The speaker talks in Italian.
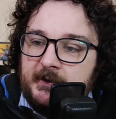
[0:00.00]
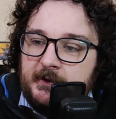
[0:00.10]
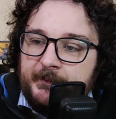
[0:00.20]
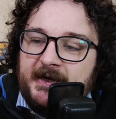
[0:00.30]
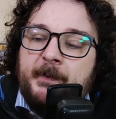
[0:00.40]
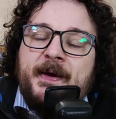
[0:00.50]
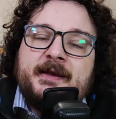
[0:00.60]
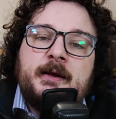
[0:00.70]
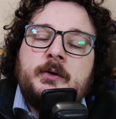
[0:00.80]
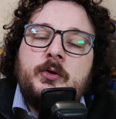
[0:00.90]
Perché
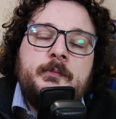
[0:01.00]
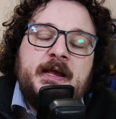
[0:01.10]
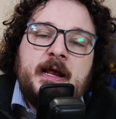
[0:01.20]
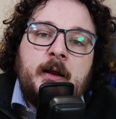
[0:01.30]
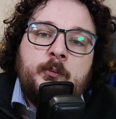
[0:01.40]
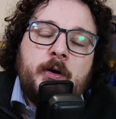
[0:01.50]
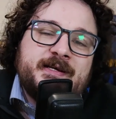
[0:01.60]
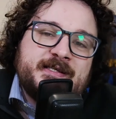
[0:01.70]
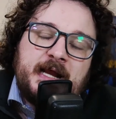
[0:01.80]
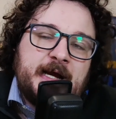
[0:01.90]
perdere col Milan può
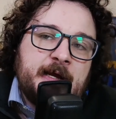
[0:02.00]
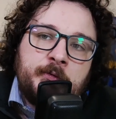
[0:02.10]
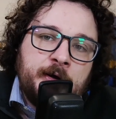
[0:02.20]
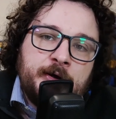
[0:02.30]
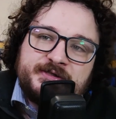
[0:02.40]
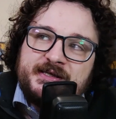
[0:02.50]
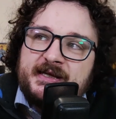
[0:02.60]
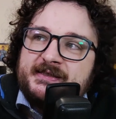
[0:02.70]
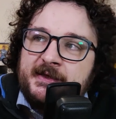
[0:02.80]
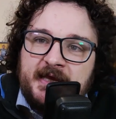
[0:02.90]
essere anche qualcosa di
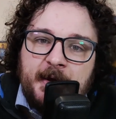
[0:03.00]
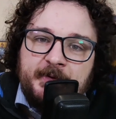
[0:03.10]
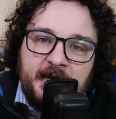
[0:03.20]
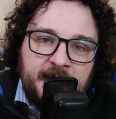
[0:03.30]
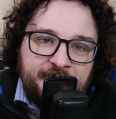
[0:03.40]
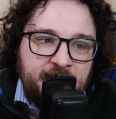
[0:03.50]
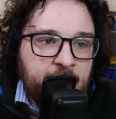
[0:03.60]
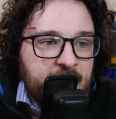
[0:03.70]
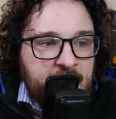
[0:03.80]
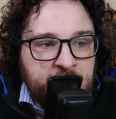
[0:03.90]
accettabile. Alla fine il
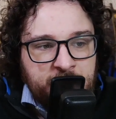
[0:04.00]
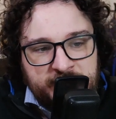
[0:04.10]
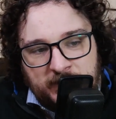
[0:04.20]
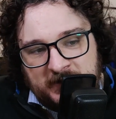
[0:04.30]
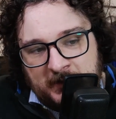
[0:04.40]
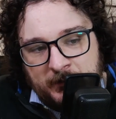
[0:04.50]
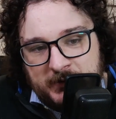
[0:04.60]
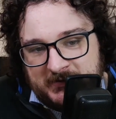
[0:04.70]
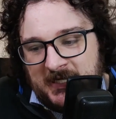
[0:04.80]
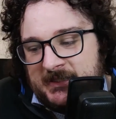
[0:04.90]
Milan è una squadra
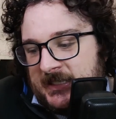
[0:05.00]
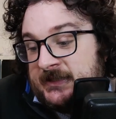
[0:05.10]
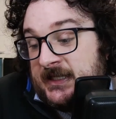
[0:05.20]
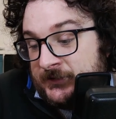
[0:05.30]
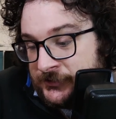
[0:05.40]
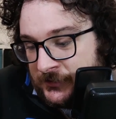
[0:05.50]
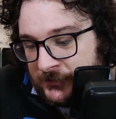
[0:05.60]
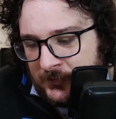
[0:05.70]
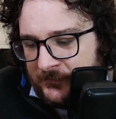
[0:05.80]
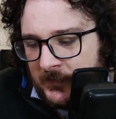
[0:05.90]
importante, ha dentro
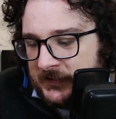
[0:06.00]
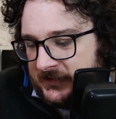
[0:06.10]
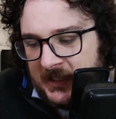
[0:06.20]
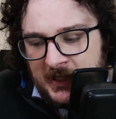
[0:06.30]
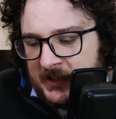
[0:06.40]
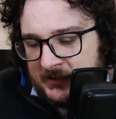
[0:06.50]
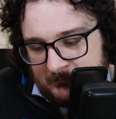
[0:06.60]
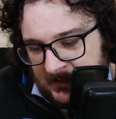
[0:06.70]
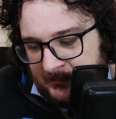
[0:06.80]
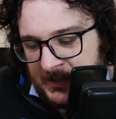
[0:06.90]
giocatori forti,
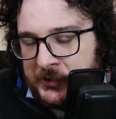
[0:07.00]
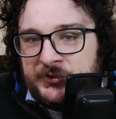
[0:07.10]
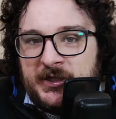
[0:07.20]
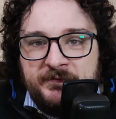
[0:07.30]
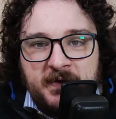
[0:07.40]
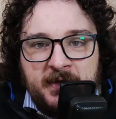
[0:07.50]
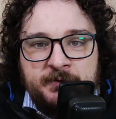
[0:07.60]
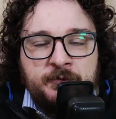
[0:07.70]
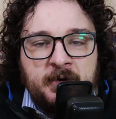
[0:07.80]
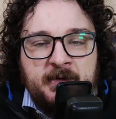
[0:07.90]
mi, mi rode il
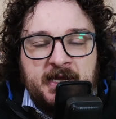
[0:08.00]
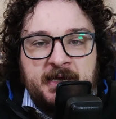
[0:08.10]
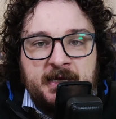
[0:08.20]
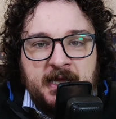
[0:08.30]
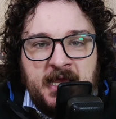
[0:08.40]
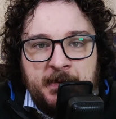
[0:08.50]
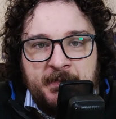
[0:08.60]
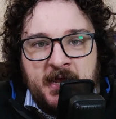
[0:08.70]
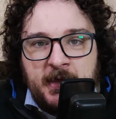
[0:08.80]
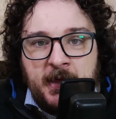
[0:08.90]
fegato in una maniera
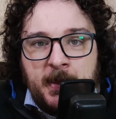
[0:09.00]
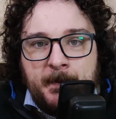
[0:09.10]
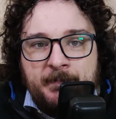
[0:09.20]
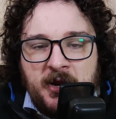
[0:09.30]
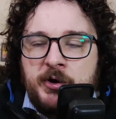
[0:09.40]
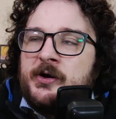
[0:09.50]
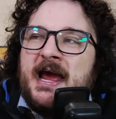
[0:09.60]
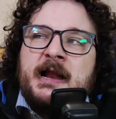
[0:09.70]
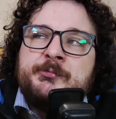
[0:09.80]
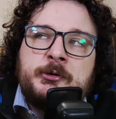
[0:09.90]
incredibile. Però non
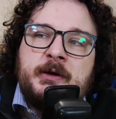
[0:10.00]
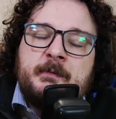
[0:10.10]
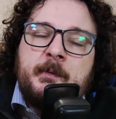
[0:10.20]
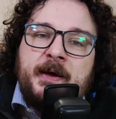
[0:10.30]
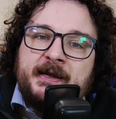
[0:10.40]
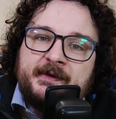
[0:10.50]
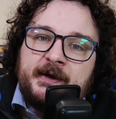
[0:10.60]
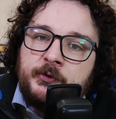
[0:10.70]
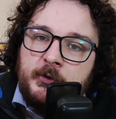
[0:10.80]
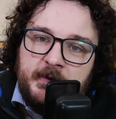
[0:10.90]
è il problema
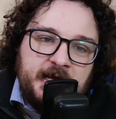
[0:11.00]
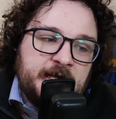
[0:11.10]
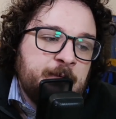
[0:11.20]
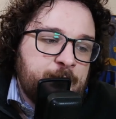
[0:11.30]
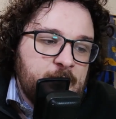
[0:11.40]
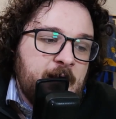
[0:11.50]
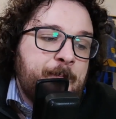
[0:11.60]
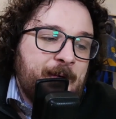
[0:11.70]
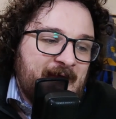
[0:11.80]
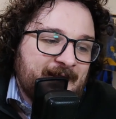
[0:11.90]
perdere col Milan, il problema è
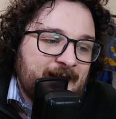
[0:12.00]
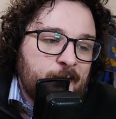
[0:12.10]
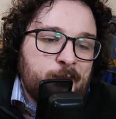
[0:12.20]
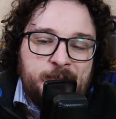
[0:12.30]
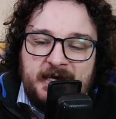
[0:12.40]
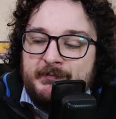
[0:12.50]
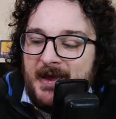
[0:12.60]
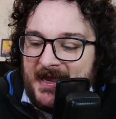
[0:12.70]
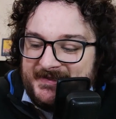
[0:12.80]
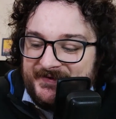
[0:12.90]
perdere un big
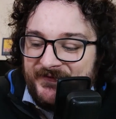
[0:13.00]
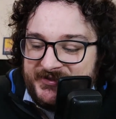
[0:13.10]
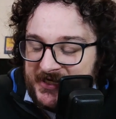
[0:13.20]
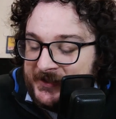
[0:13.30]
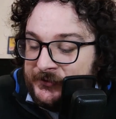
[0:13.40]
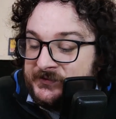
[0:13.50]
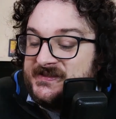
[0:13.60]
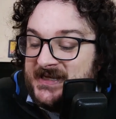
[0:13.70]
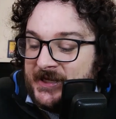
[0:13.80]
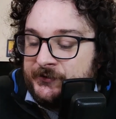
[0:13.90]
match facendo
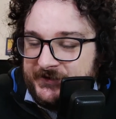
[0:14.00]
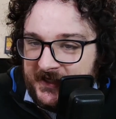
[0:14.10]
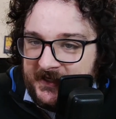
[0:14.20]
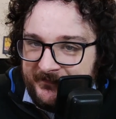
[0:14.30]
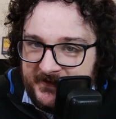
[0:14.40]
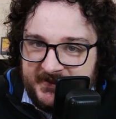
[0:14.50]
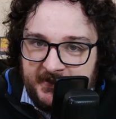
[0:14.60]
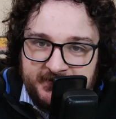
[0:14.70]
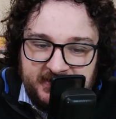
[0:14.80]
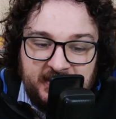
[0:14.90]
zero tiri e
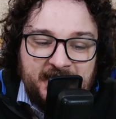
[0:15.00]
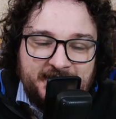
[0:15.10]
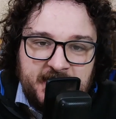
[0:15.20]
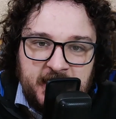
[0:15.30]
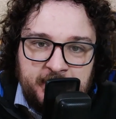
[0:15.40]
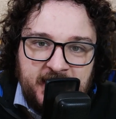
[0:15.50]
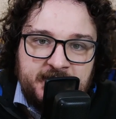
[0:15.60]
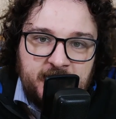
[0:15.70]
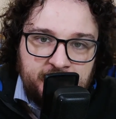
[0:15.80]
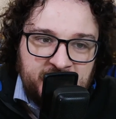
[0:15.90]
facendosi
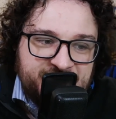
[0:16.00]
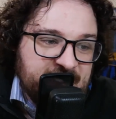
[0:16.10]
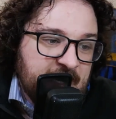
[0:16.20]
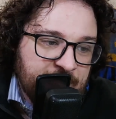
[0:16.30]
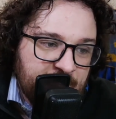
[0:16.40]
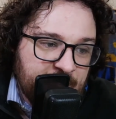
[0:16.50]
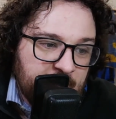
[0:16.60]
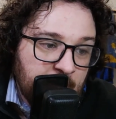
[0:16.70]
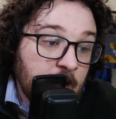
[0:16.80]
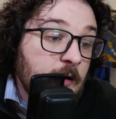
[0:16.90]
letteralmente mangiare
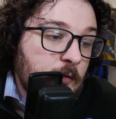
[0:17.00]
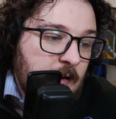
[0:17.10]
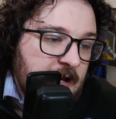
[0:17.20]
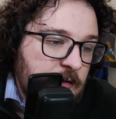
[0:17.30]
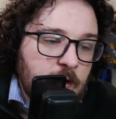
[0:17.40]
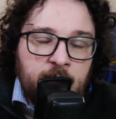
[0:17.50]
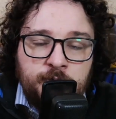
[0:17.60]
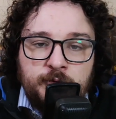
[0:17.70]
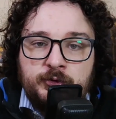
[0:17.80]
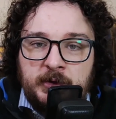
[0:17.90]
vivi. Quello è
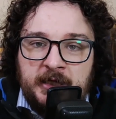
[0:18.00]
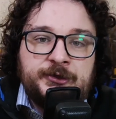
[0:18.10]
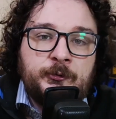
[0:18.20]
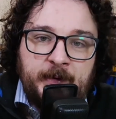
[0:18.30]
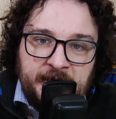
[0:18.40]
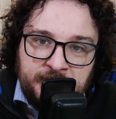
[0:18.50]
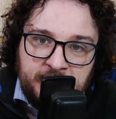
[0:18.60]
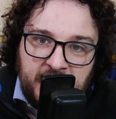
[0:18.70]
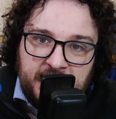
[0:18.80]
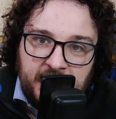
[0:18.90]
tutto un altro paio di
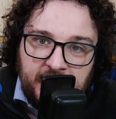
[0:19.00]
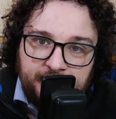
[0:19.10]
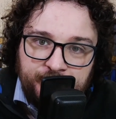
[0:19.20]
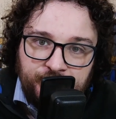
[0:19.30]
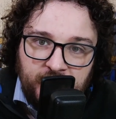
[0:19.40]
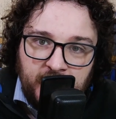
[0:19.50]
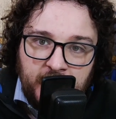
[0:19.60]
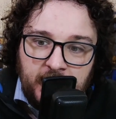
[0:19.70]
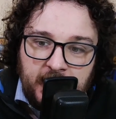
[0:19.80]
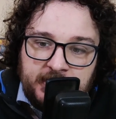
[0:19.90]
maniche.
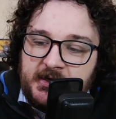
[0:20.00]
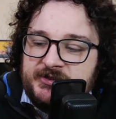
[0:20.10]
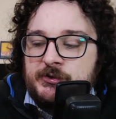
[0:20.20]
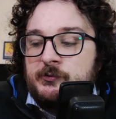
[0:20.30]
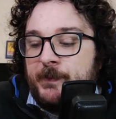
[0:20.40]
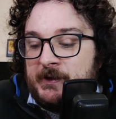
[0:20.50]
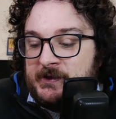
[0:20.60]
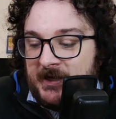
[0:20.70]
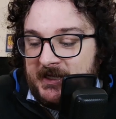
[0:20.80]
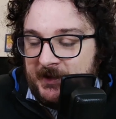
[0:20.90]
E non è solo un paio
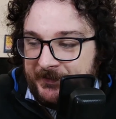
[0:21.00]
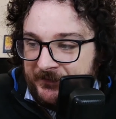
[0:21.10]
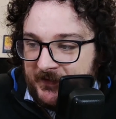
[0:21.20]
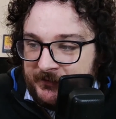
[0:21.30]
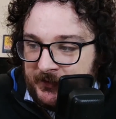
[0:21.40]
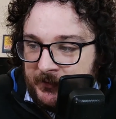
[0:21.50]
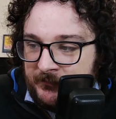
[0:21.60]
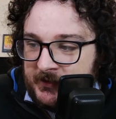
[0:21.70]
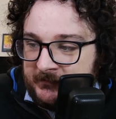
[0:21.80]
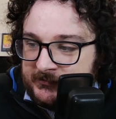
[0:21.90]
di maniche per il fatto che noi
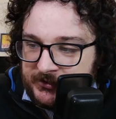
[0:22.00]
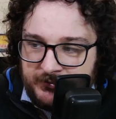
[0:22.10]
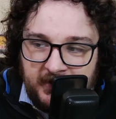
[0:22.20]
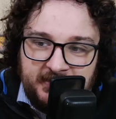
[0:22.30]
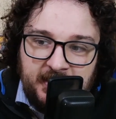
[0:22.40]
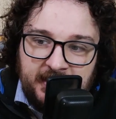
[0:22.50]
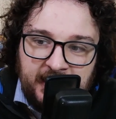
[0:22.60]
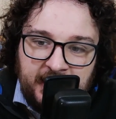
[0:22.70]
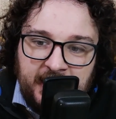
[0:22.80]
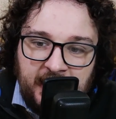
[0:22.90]
vogliamo una squadra che
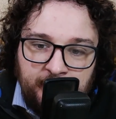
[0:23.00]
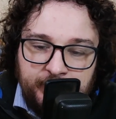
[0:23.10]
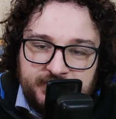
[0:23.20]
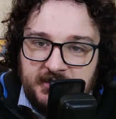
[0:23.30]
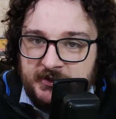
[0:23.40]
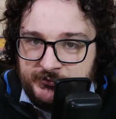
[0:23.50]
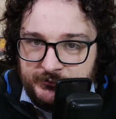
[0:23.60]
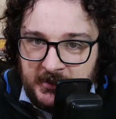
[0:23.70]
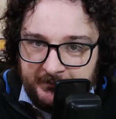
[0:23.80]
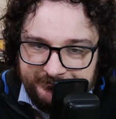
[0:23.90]
in campo se la
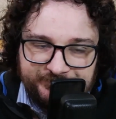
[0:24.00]
suda